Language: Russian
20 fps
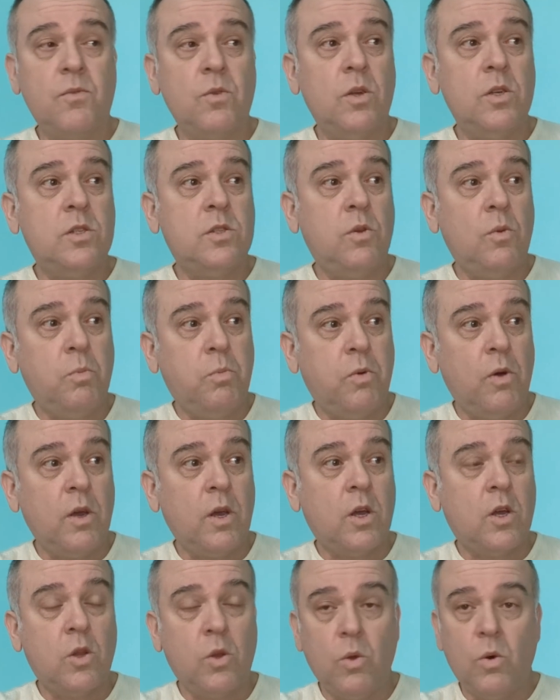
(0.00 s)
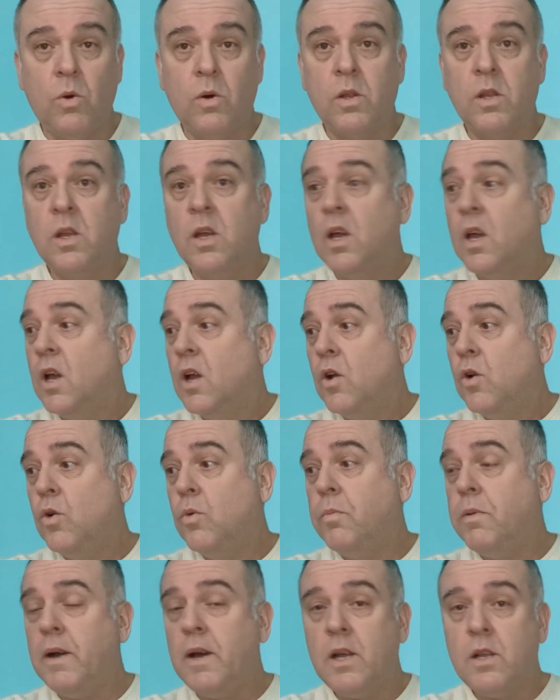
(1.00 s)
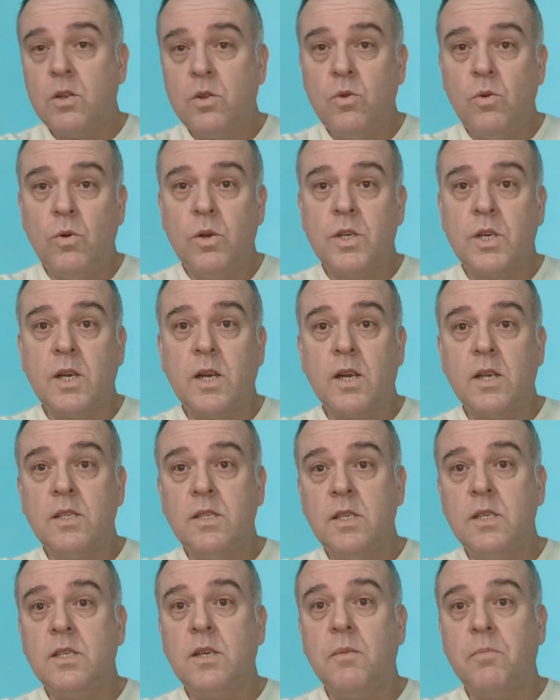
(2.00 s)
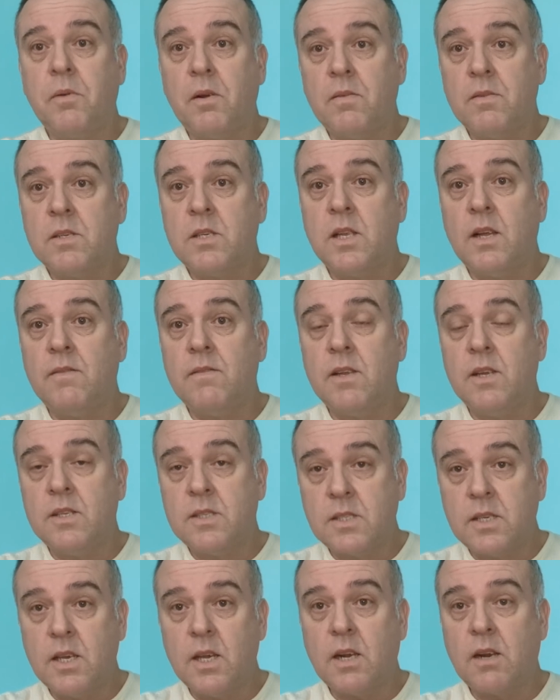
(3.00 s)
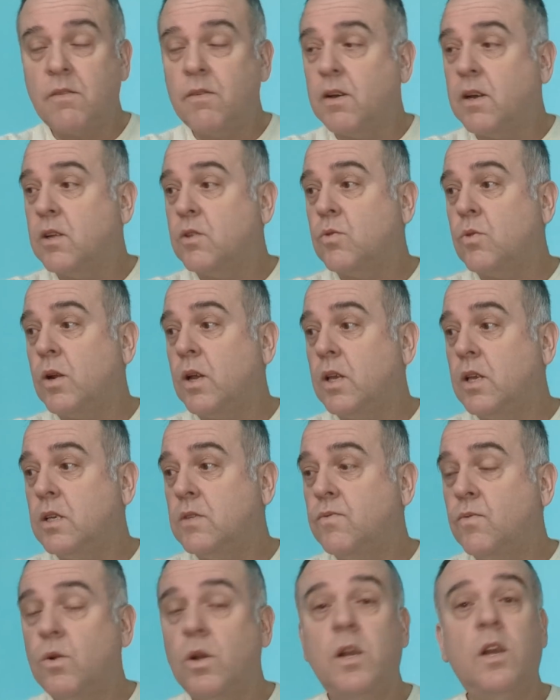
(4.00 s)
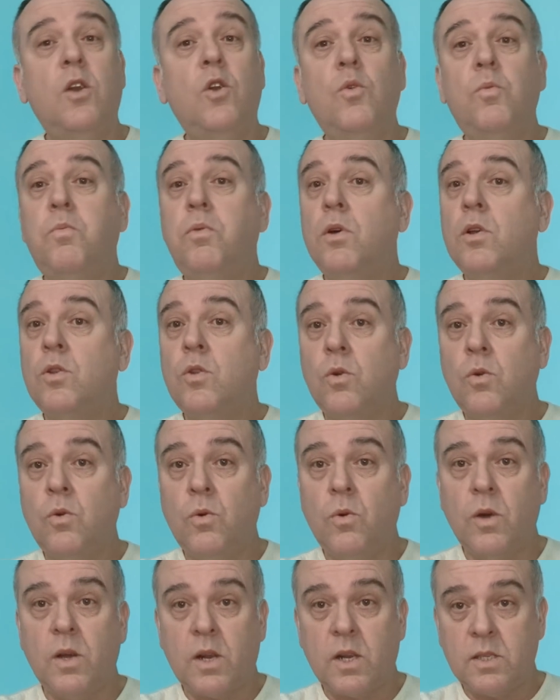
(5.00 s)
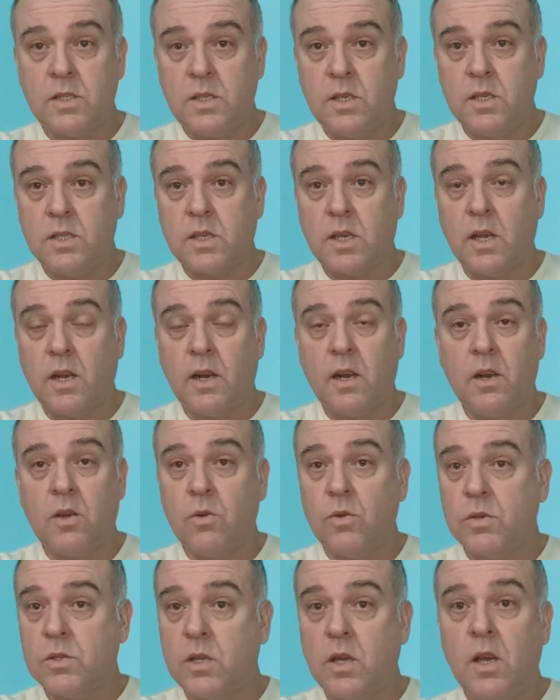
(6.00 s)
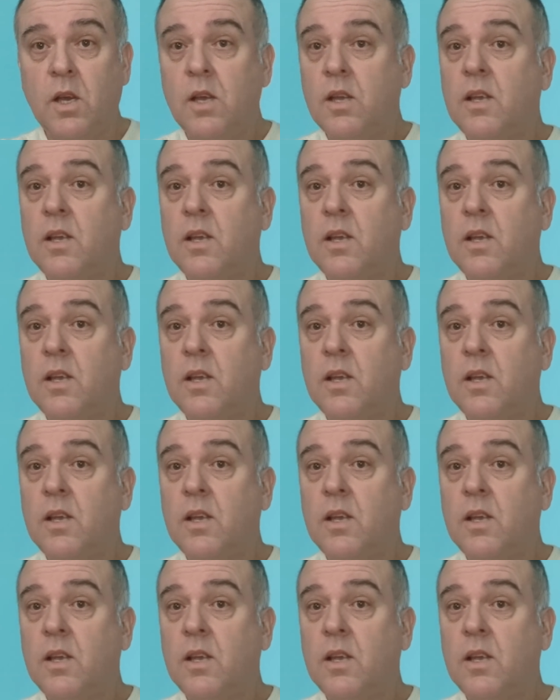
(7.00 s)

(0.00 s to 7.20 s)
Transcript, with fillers: То есть любой клон, любая дочка Российской Православной Церкви, которая есть и любой другой российской религиозной.